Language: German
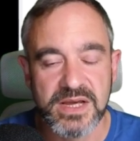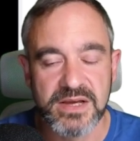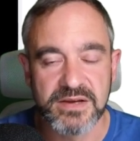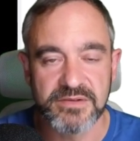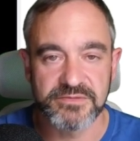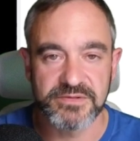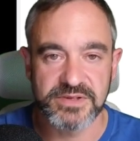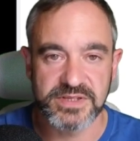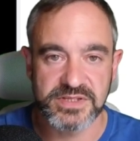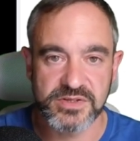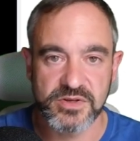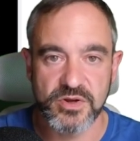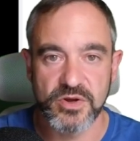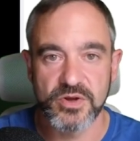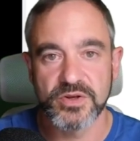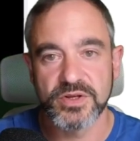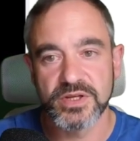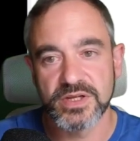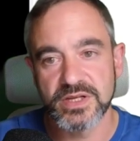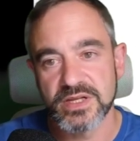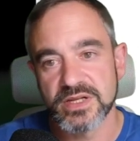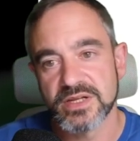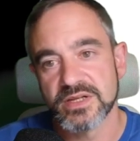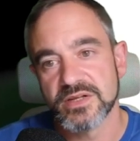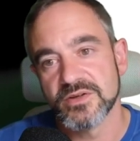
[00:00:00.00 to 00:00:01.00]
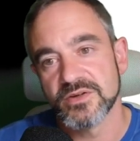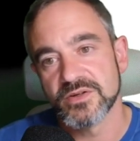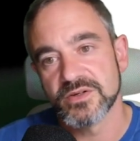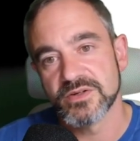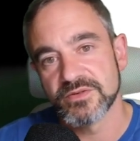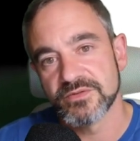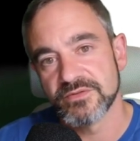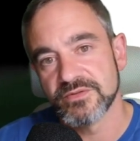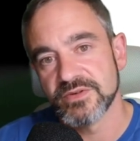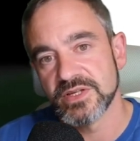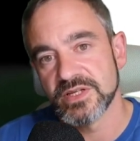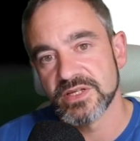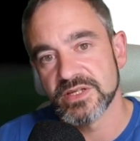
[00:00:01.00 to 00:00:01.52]
was könnte denn
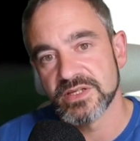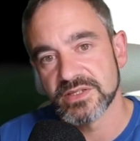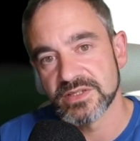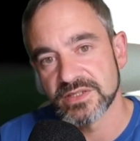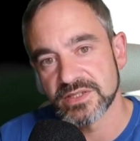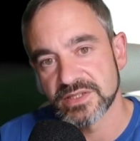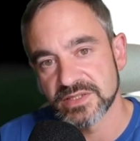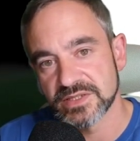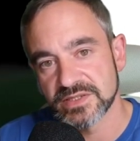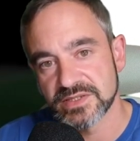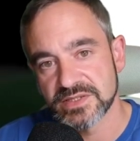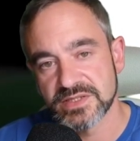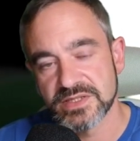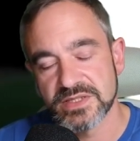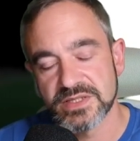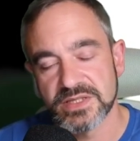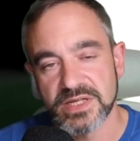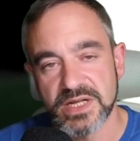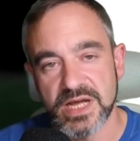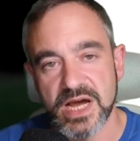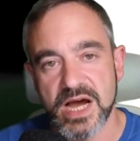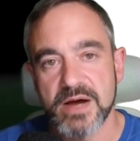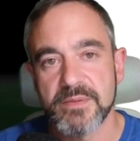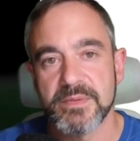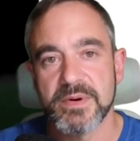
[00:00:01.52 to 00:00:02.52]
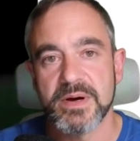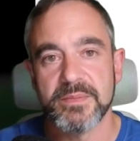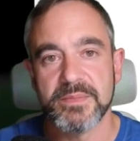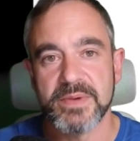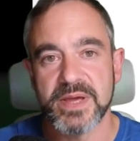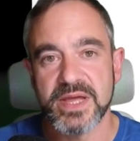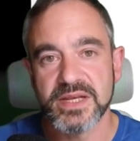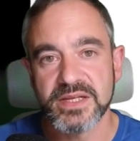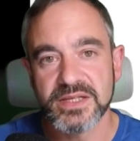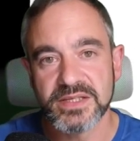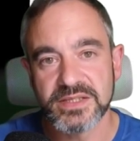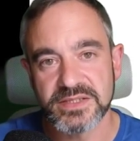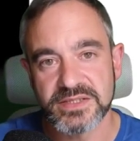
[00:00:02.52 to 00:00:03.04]
irgendwen interessieren? Aber am
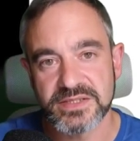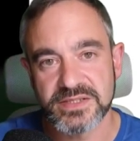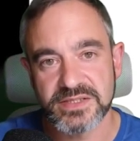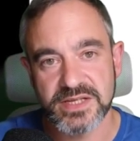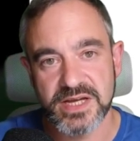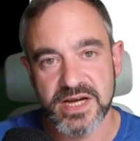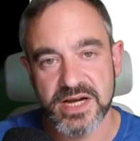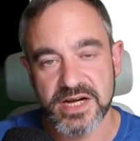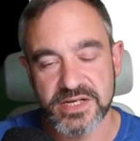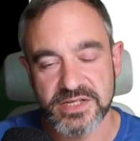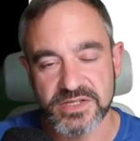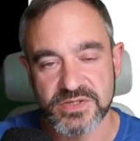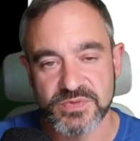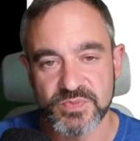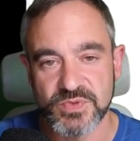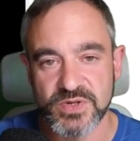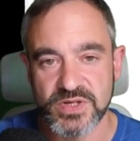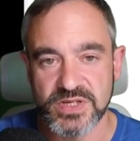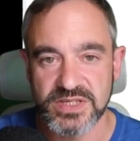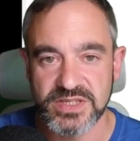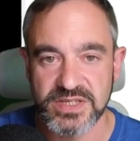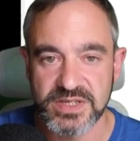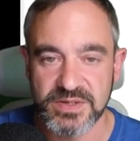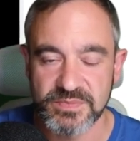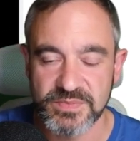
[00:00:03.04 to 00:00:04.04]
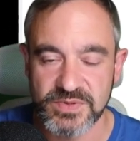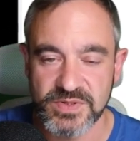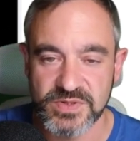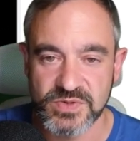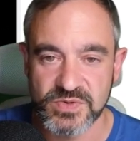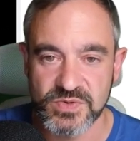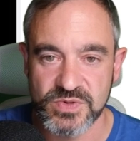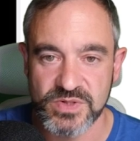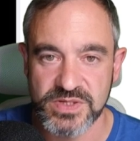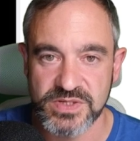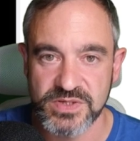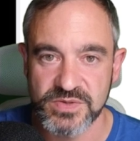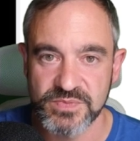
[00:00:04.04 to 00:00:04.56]
Ende des Tages bin ich dann
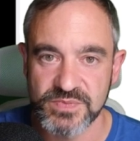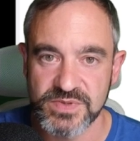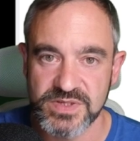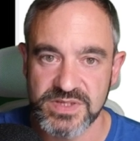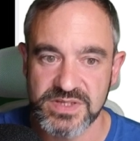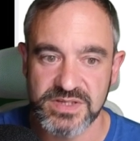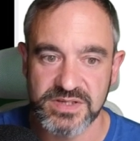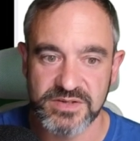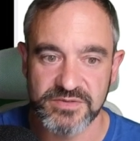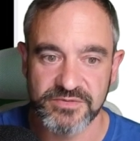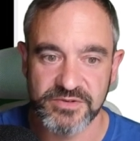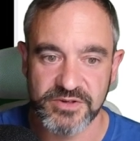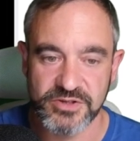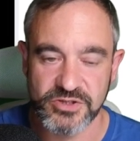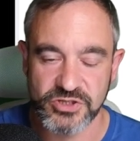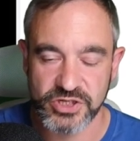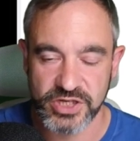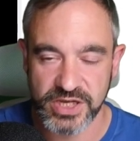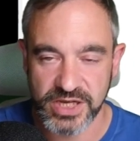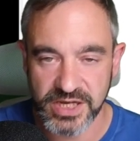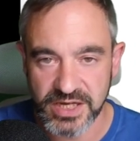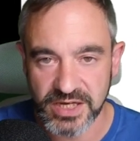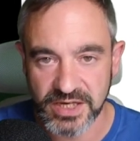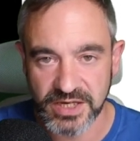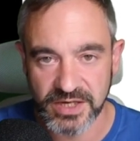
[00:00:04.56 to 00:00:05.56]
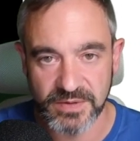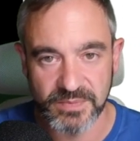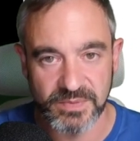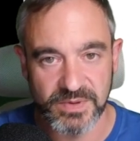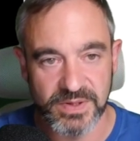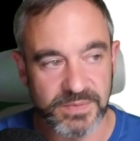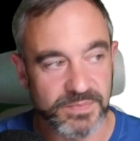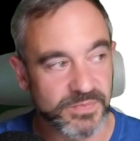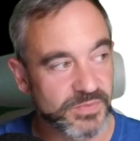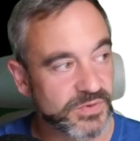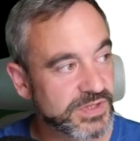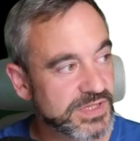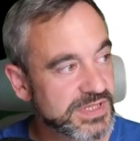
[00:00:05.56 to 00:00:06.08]
persönlich so ein bisschen auf der Strecke
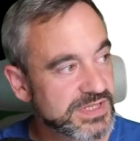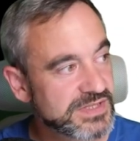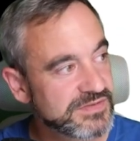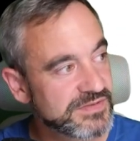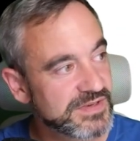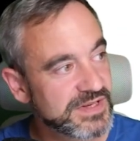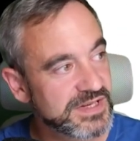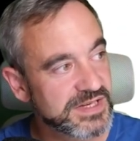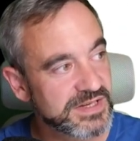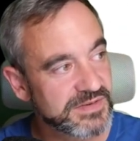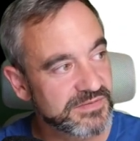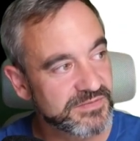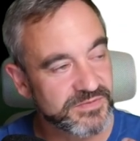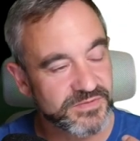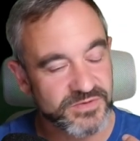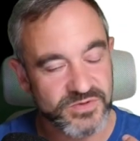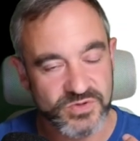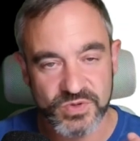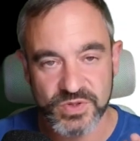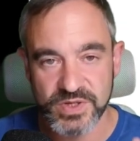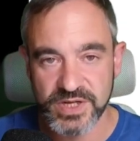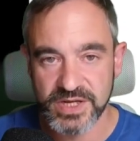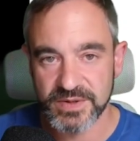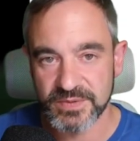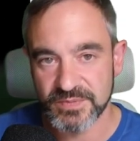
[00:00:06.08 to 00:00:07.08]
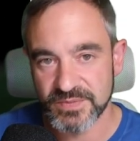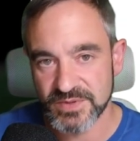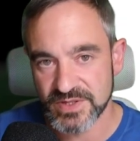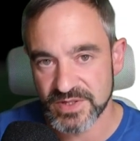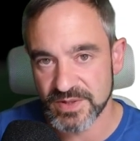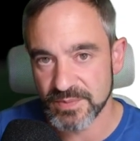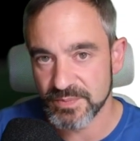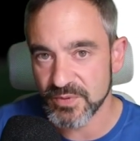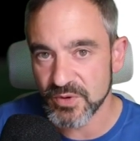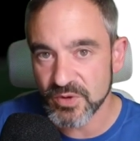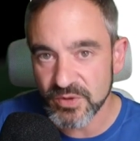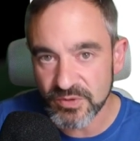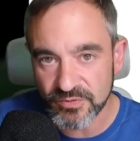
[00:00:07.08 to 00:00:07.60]
geblieben. Und das war dann so der, der
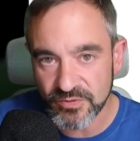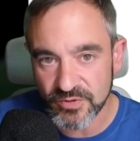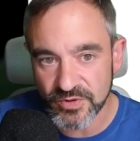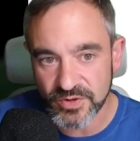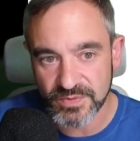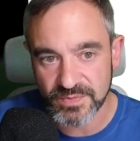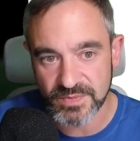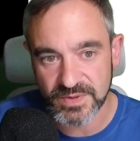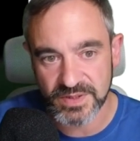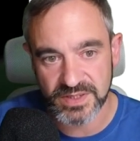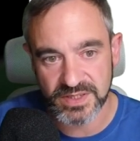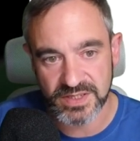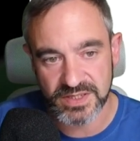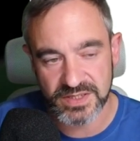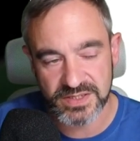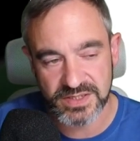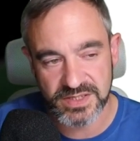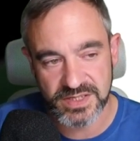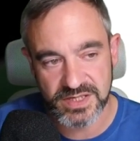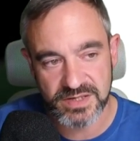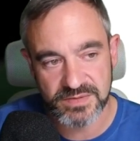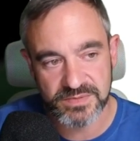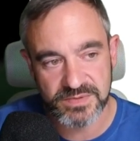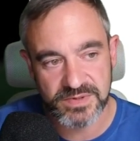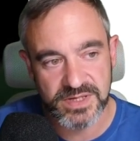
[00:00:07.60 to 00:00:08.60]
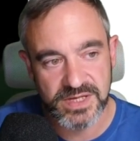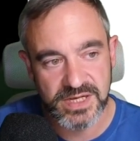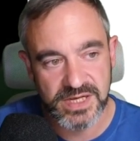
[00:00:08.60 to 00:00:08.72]
Punkt, wo ich mir gedacht habe,